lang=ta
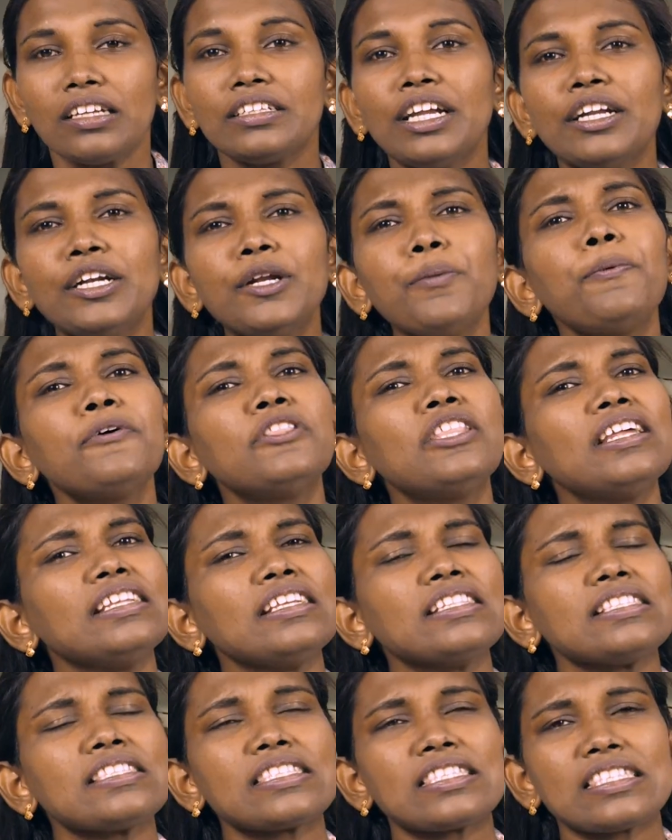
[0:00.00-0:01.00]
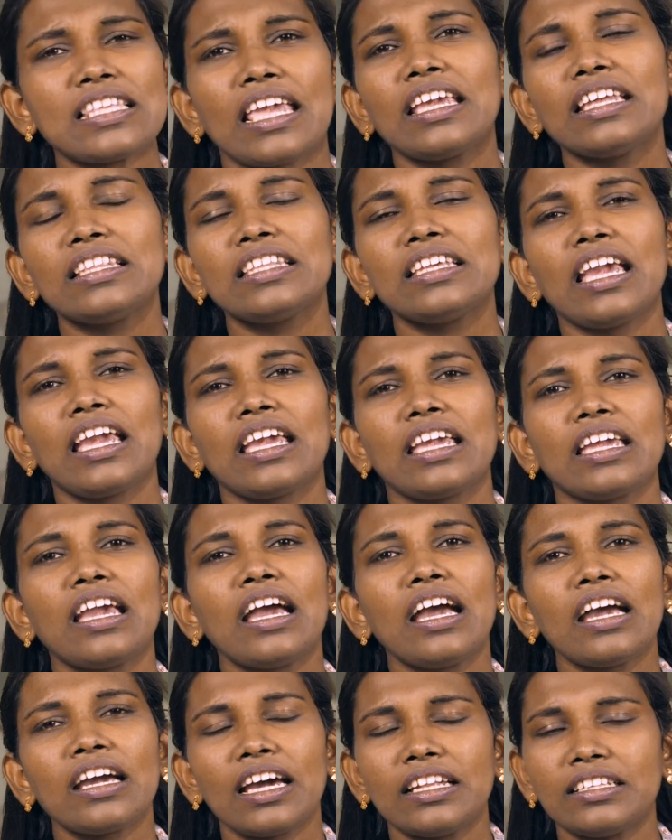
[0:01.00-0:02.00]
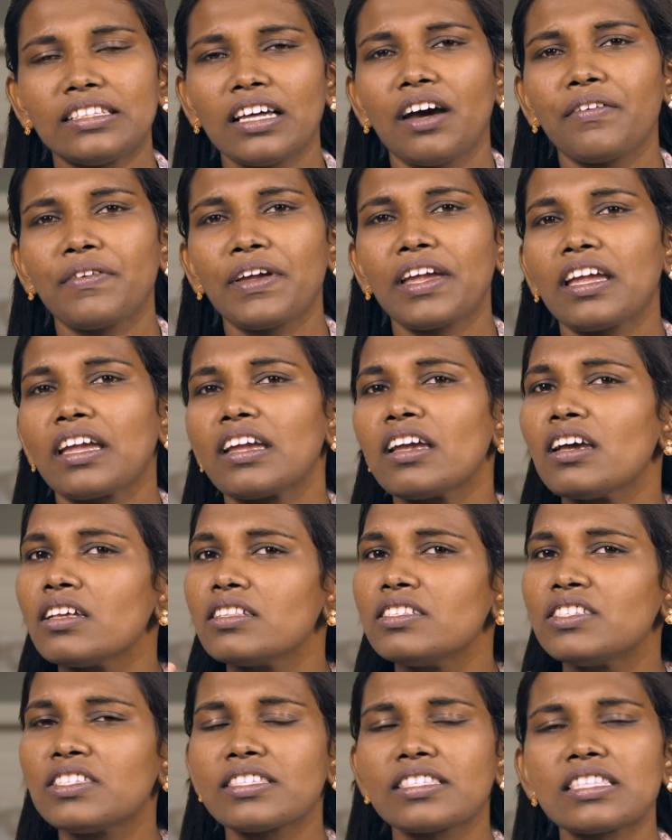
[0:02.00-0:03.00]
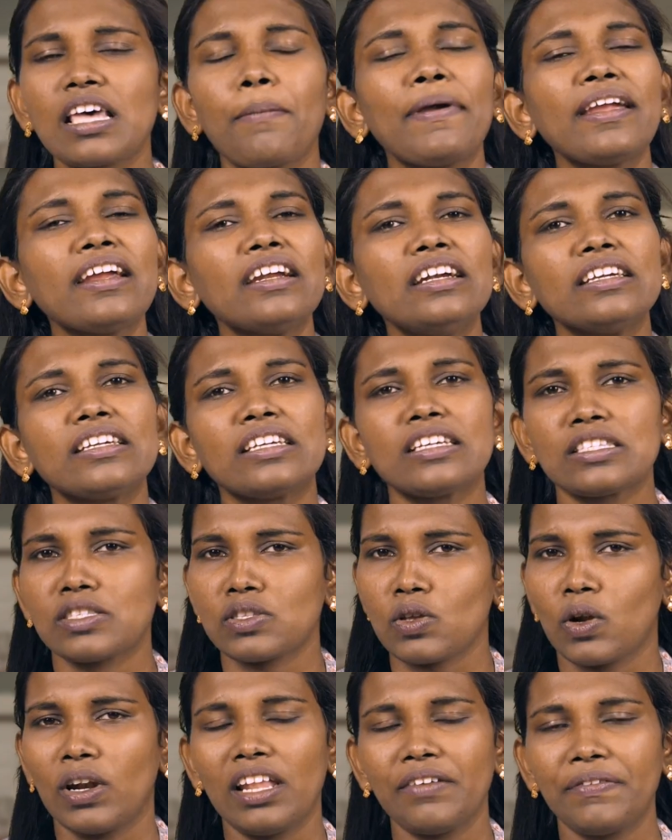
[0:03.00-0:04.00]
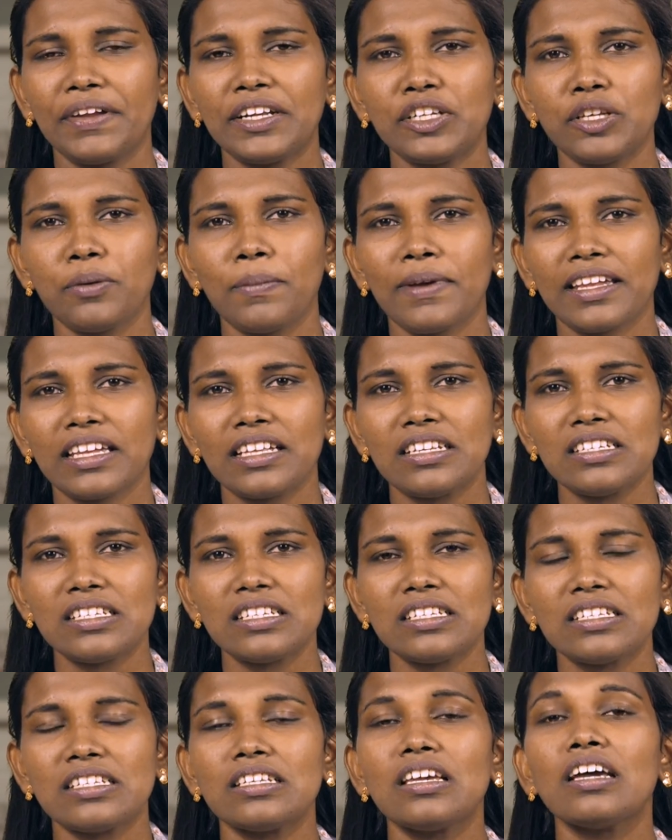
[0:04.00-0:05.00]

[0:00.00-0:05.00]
எழுப்புதலின் செய்தியை கத்தாவே சபைகளுக்கு சொல்ல வேண்டுமே என்று